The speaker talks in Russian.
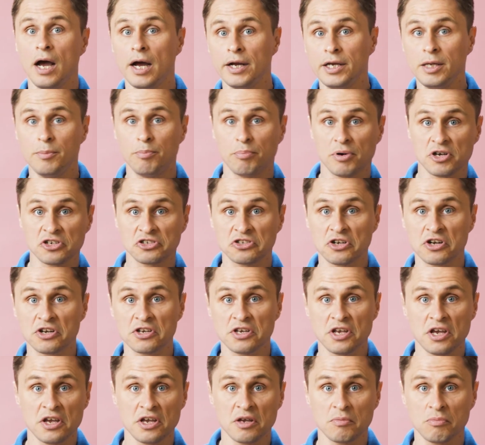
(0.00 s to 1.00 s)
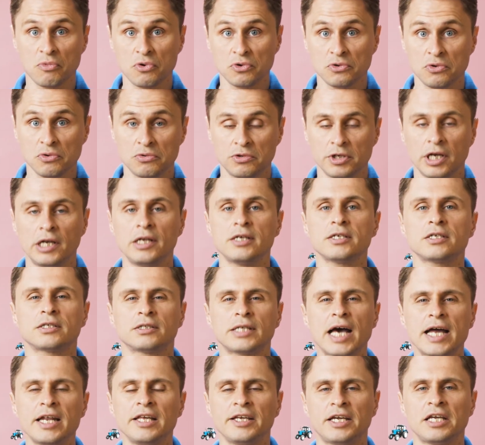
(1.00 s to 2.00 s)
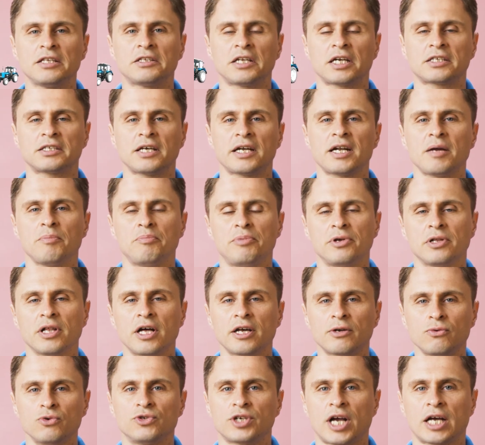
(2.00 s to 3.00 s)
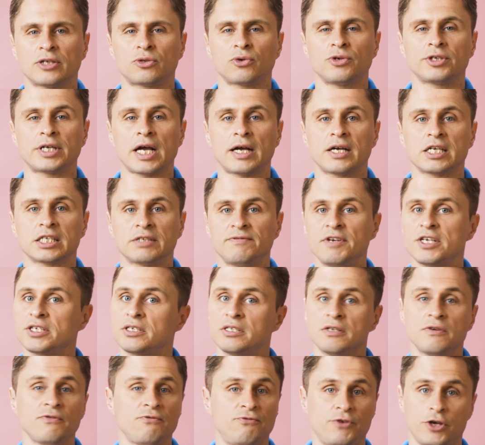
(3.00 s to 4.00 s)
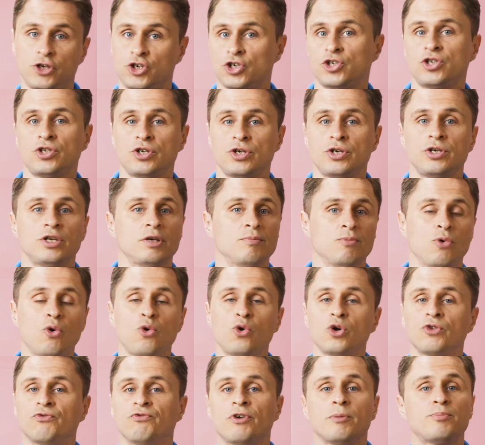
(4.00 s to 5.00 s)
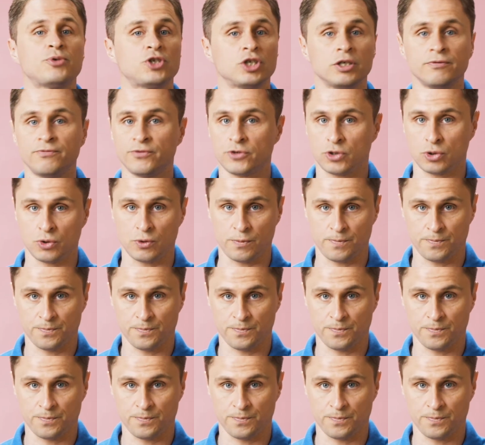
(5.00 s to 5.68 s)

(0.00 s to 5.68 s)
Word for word: они пожирнее будут, или старенький трактора Беларусь, которые, как известно, вечные и могут вообще все.